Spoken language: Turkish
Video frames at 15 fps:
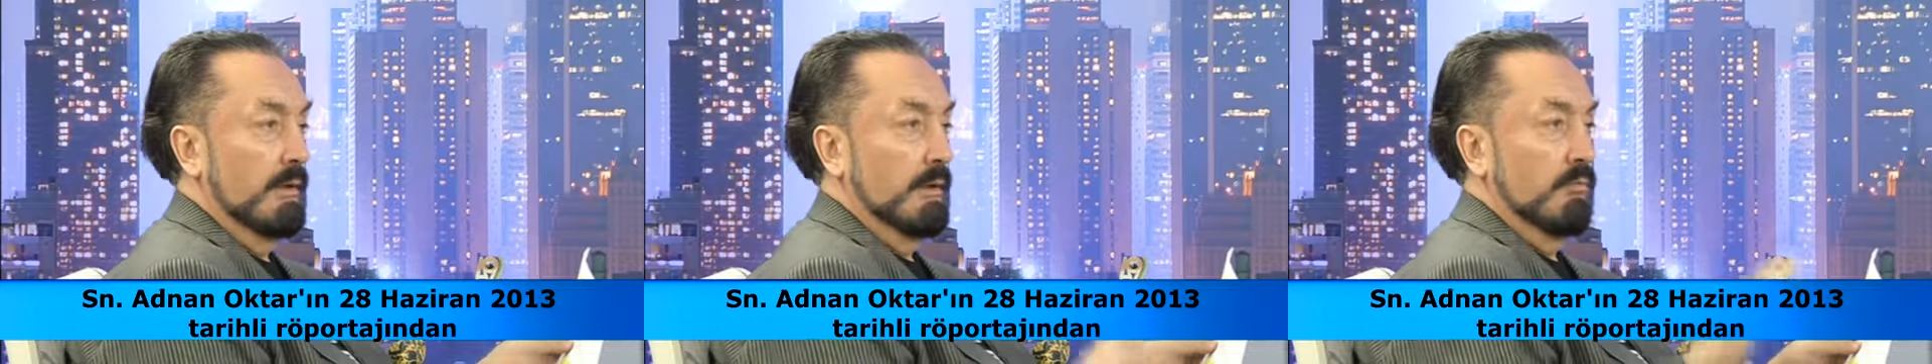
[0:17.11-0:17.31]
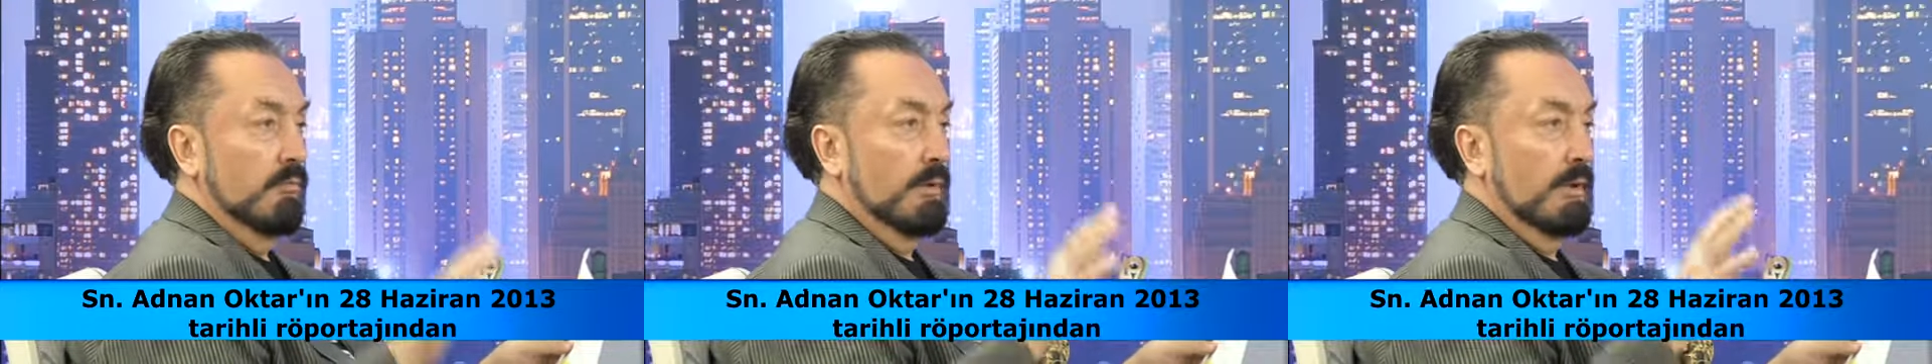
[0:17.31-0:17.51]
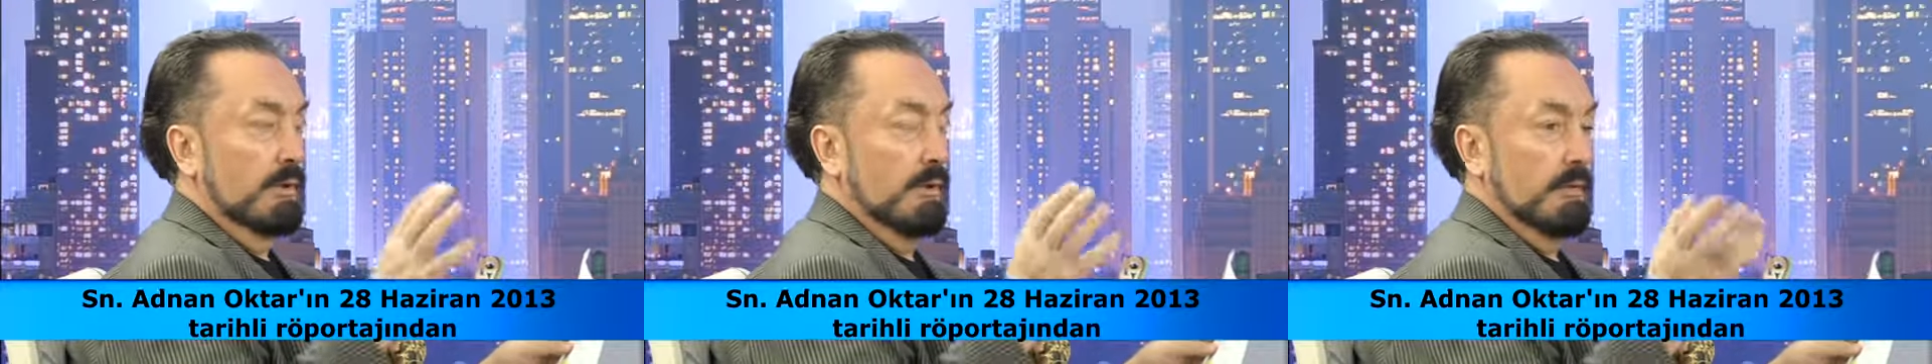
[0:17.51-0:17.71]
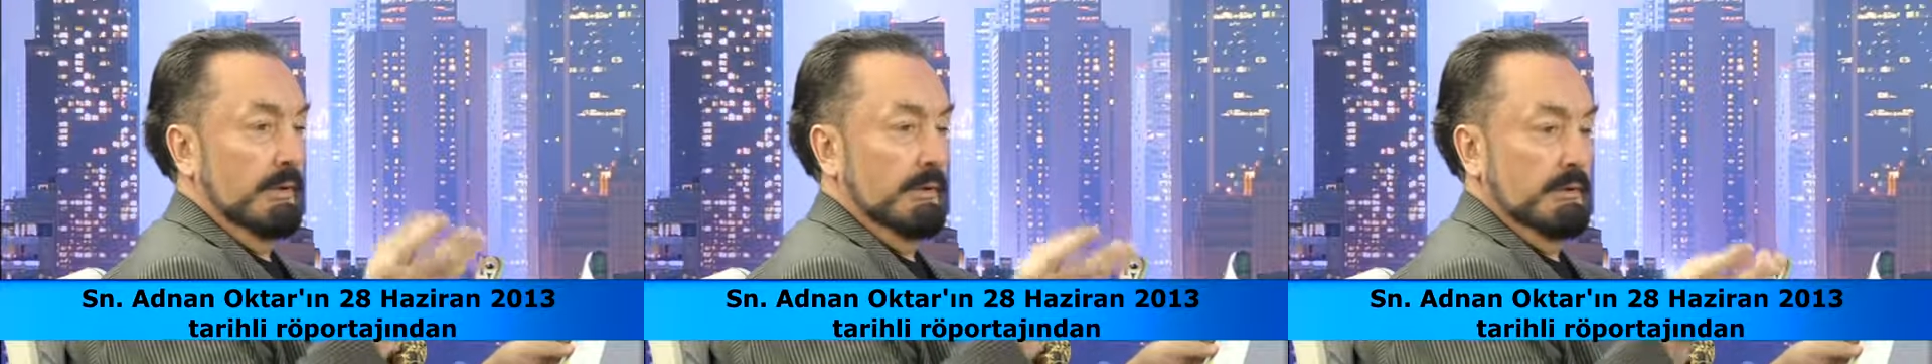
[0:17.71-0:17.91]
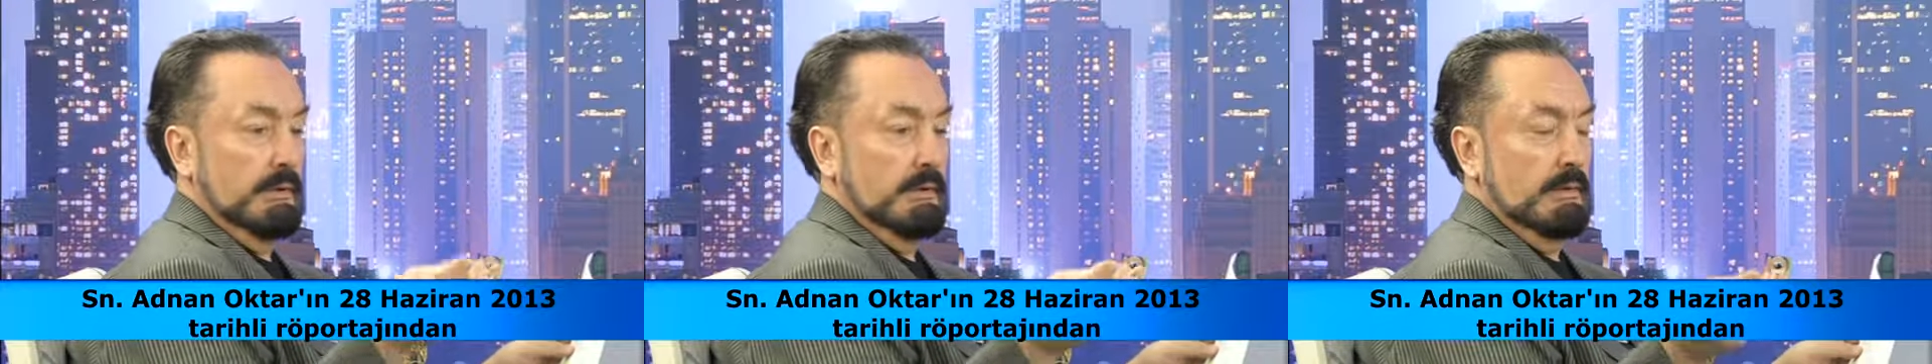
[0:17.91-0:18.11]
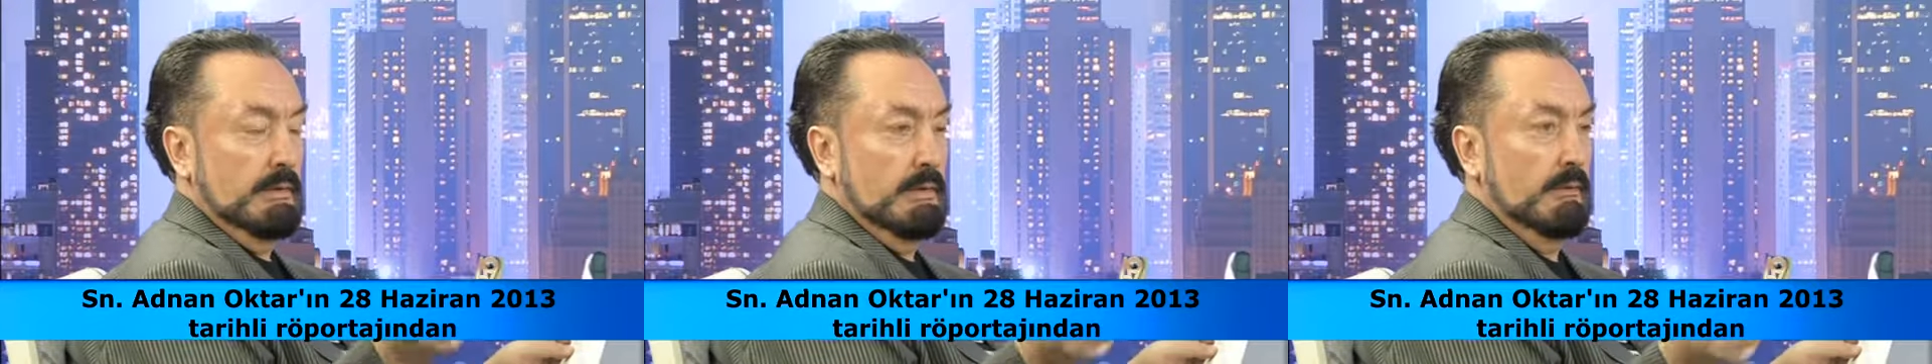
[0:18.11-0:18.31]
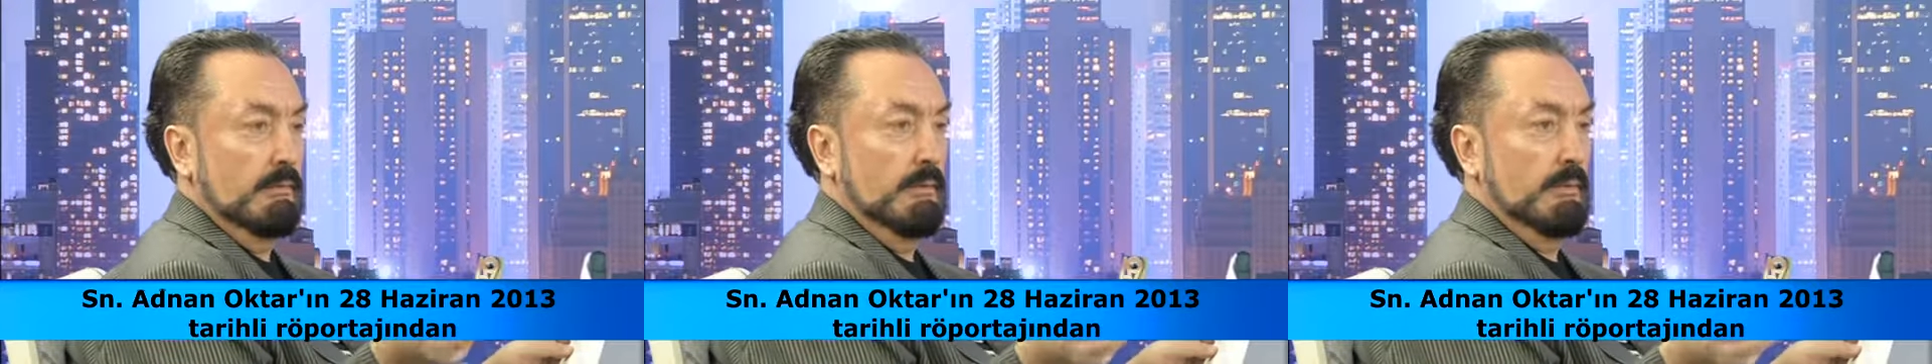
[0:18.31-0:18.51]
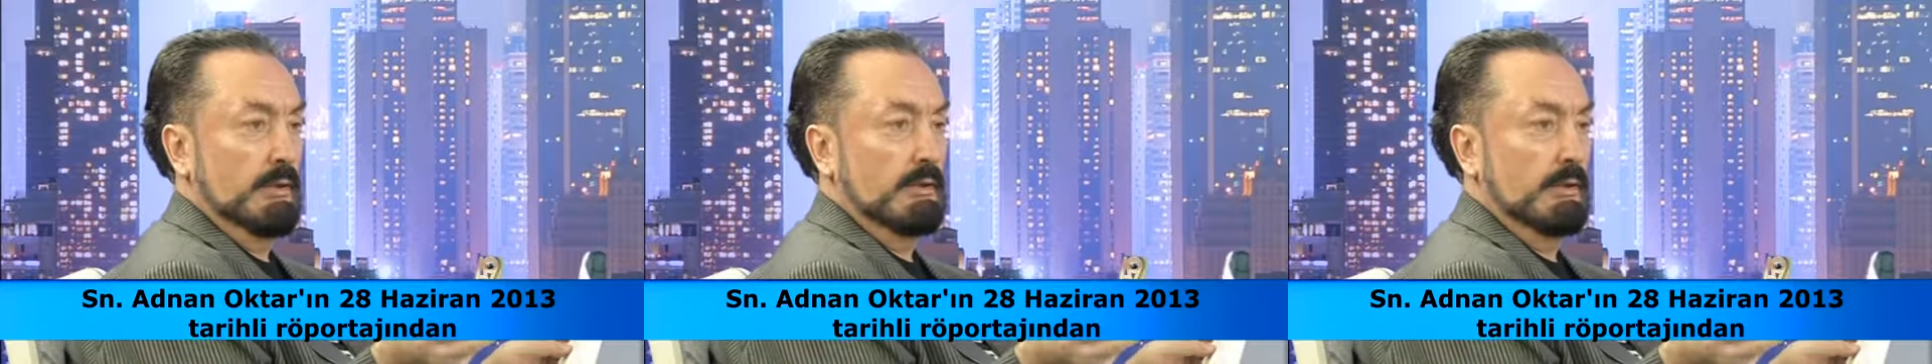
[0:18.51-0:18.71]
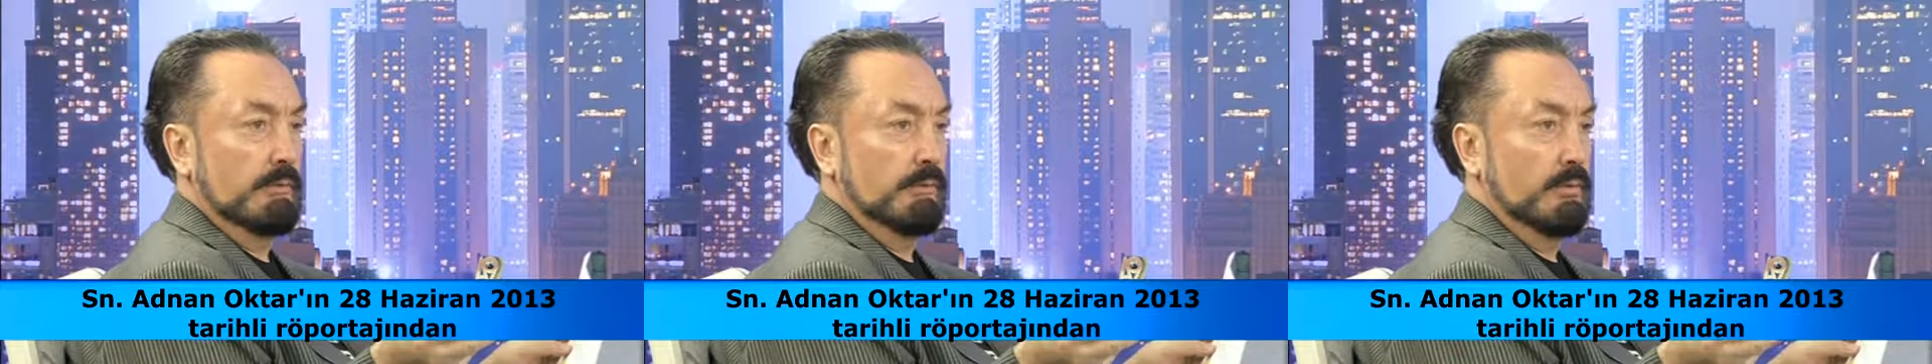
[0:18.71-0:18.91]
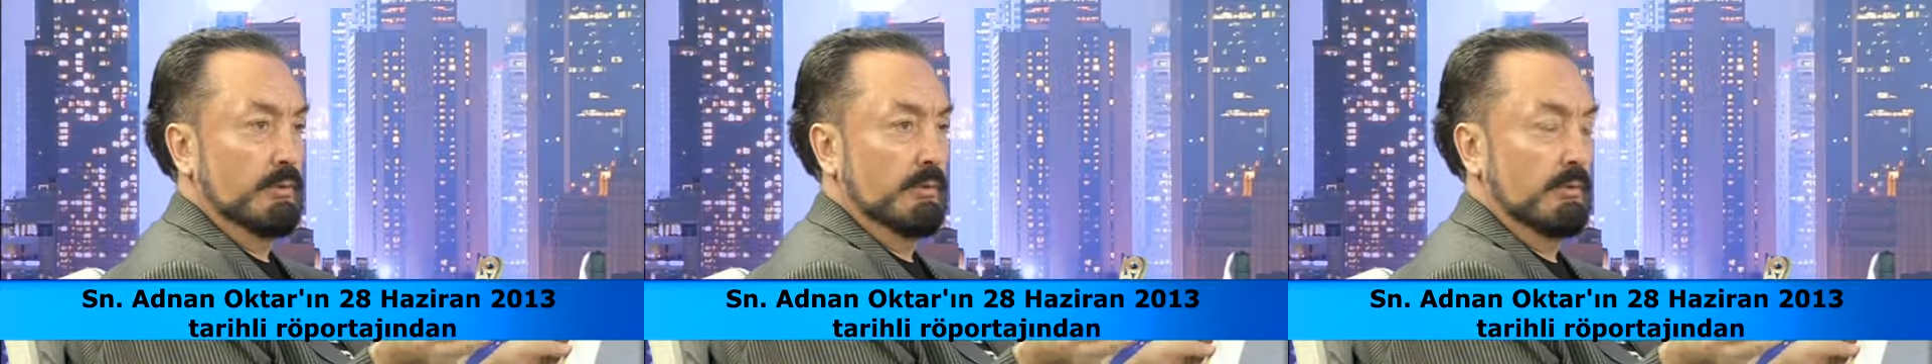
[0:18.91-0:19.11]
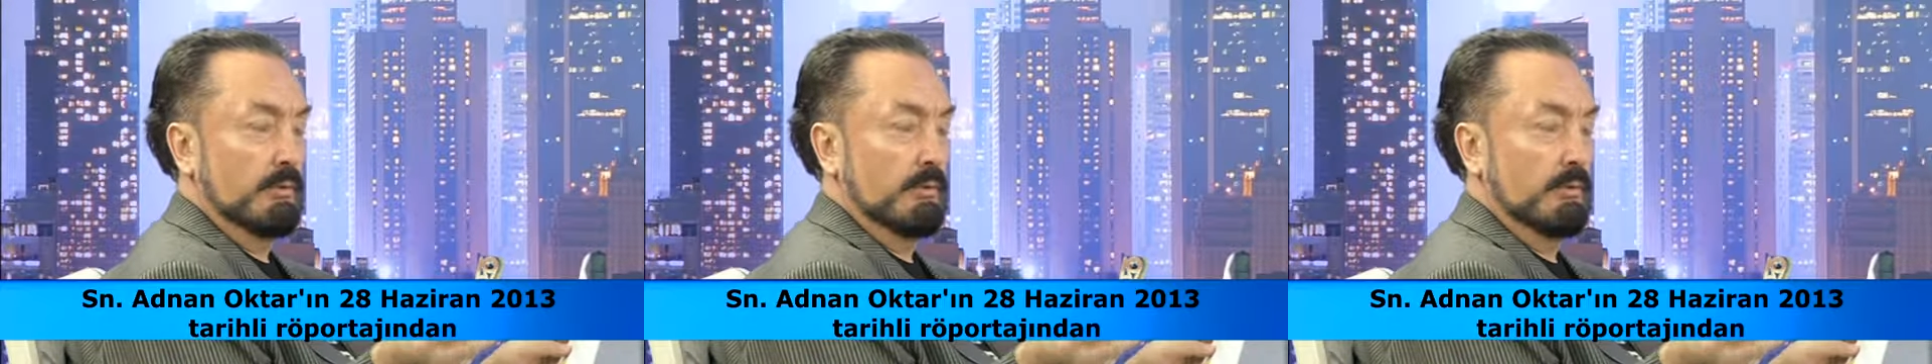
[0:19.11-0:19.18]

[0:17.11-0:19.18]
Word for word: Bu adamlar İttihat İslam'dan bahsetmiyor.